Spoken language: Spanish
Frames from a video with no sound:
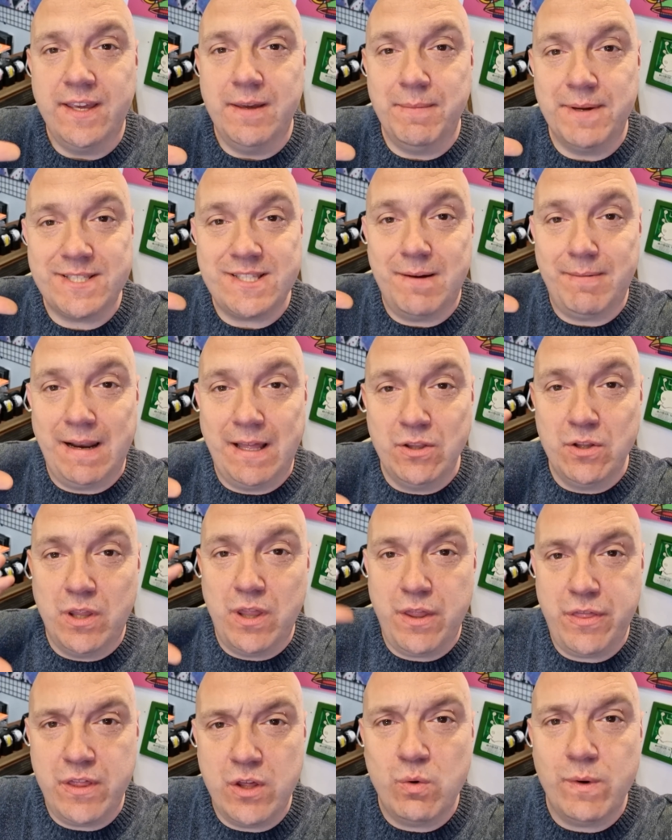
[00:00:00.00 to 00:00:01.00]
Y me está hablando
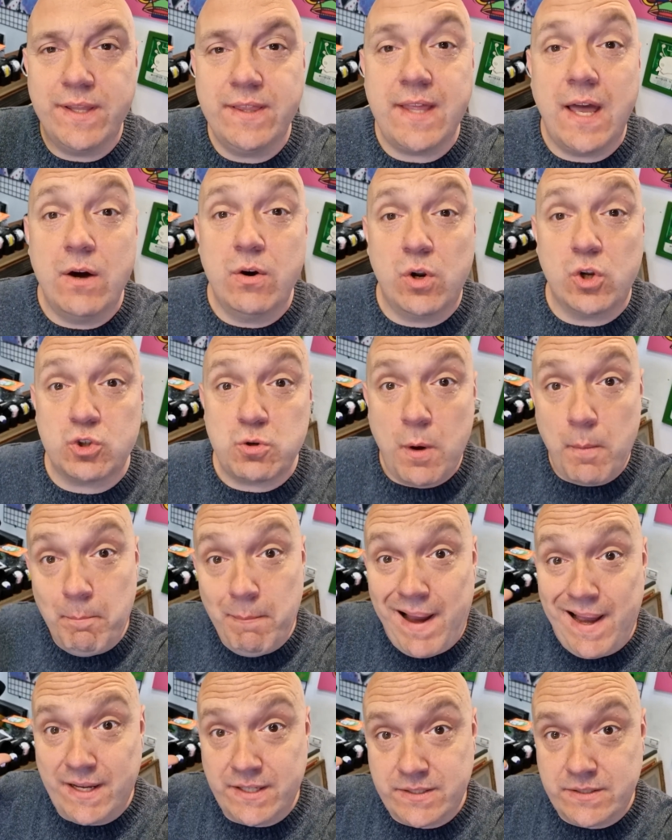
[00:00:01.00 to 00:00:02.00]
de 50 euros
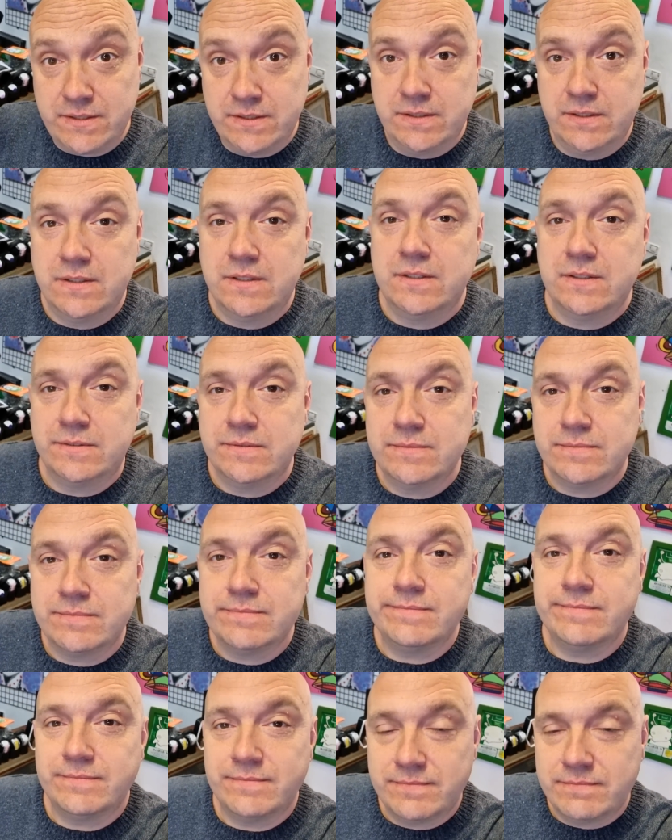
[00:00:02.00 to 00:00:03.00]
más. Más de
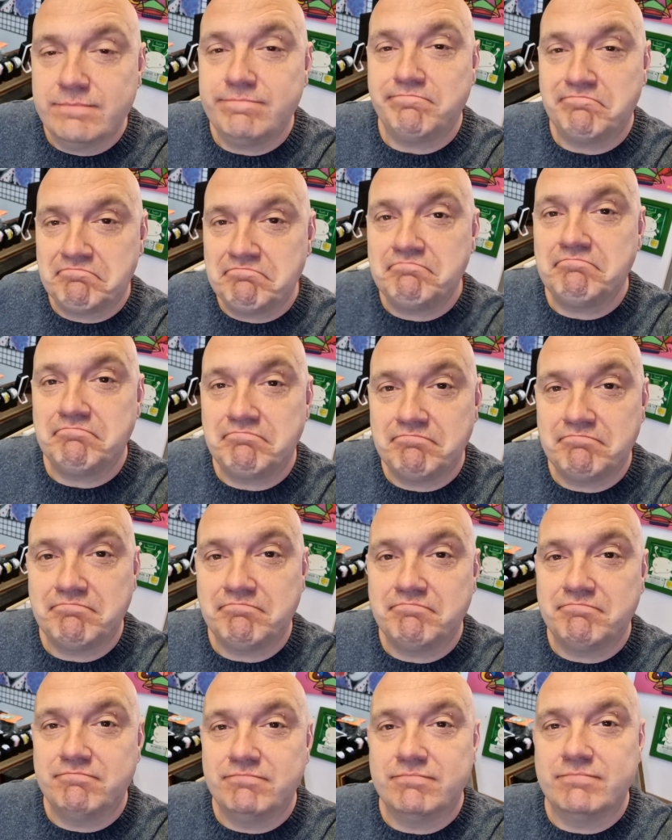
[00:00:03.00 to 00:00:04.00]
lo que yo pagué, ¿eh?
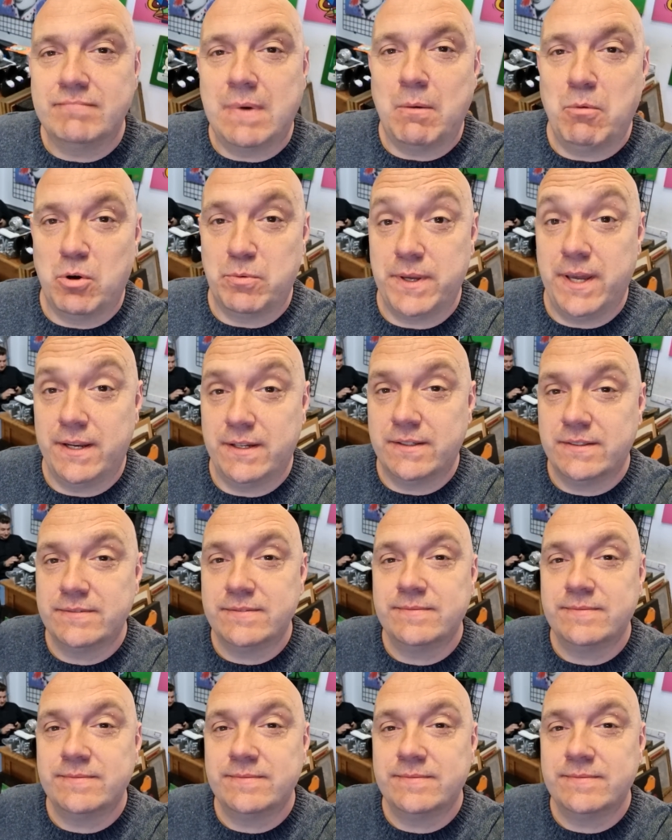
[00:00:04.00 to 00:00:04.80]
Vamos bien.